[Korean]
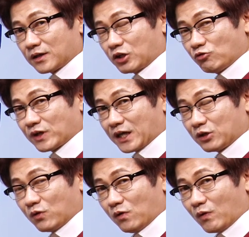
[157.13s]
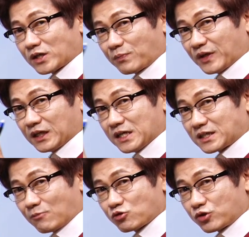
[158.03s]
길이가 2고 y 절편 1이 1차
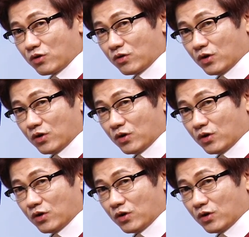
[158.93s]
함수죠.